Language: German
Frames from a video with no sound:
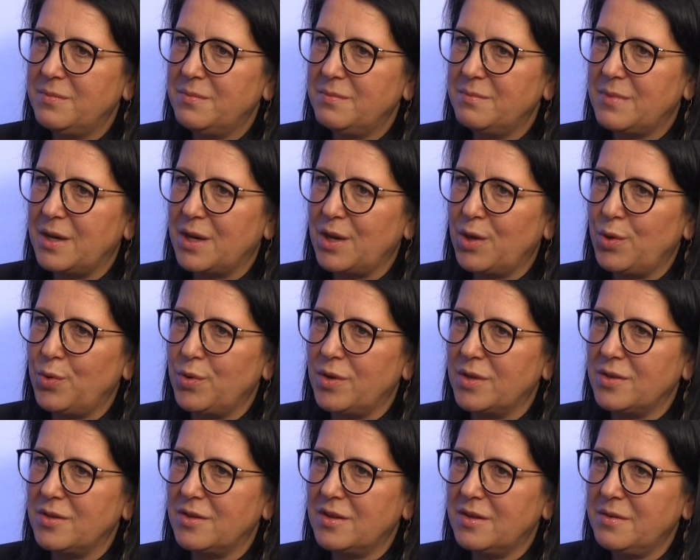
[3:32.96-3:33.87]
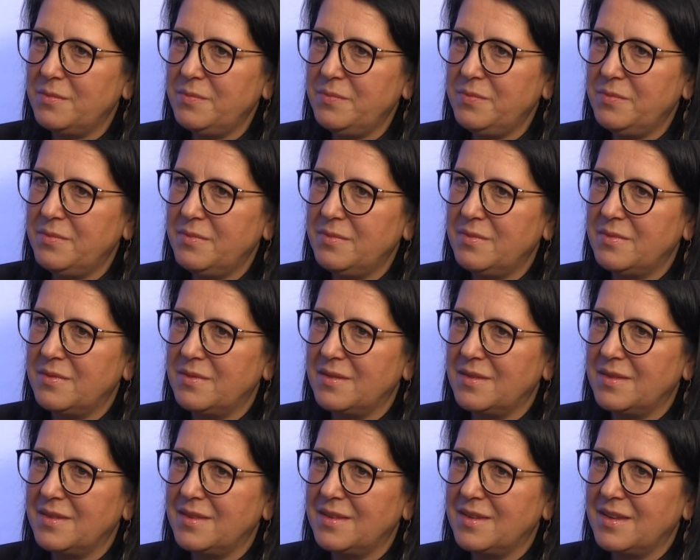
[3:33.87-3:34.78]
man gehört, oder? Genau.
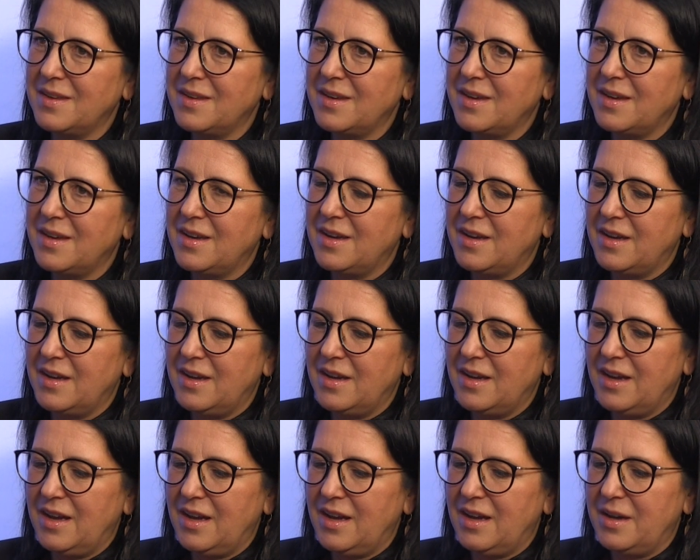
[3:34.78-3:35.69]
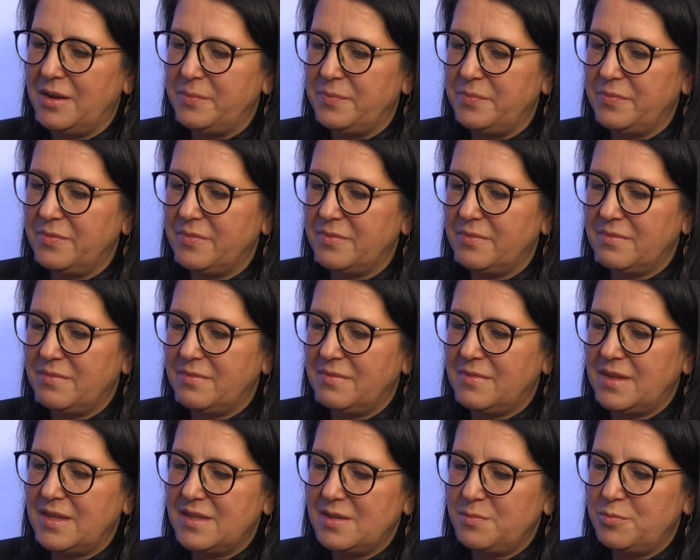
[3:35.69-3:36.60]
Ähm,
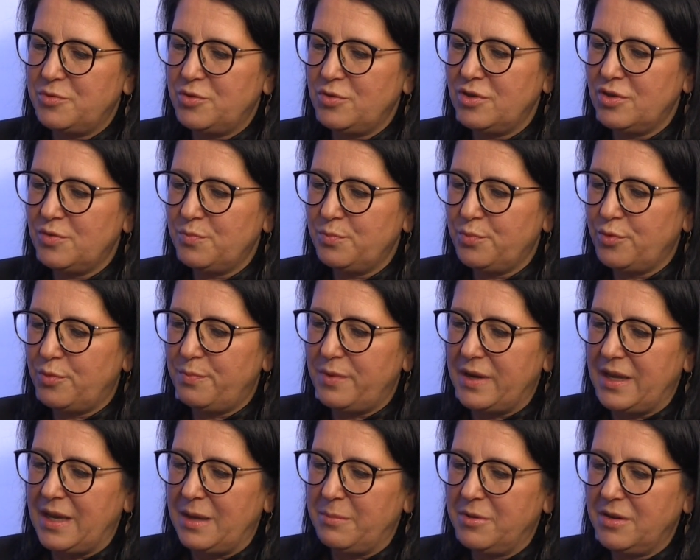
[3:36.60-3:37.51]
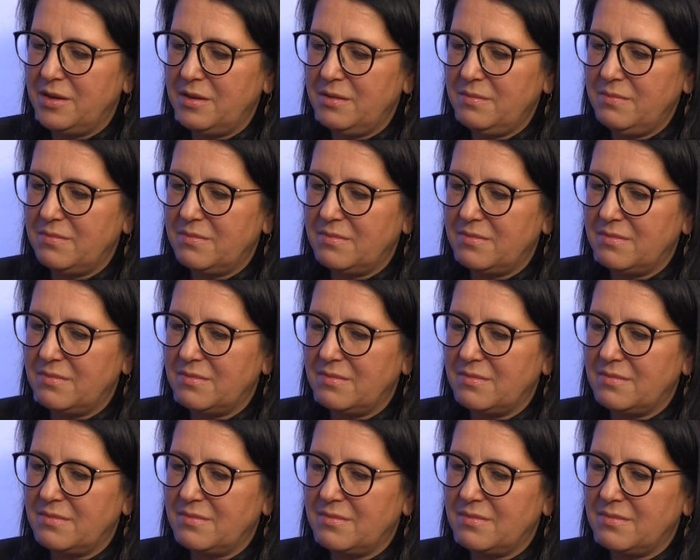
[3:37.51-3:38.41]
diese psychischen Probleme,
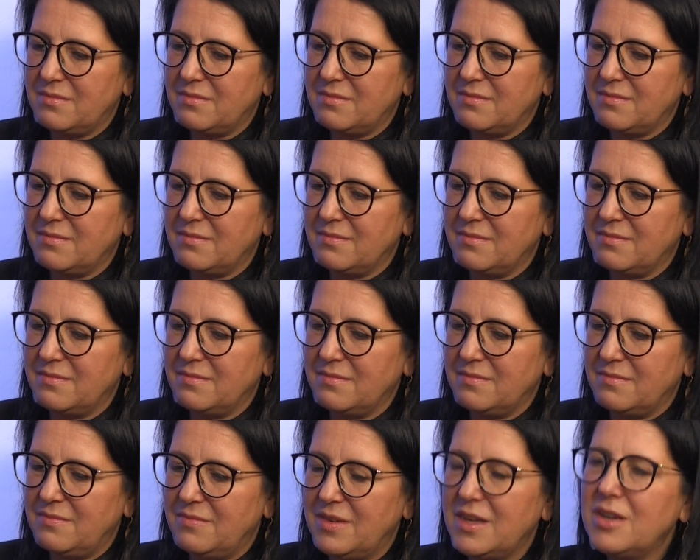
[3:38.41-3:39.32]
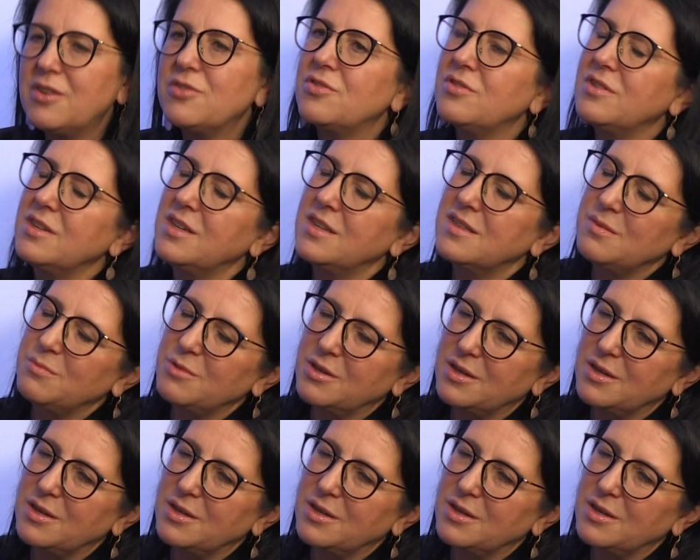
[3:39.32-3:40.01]
wie hast du die jetzt im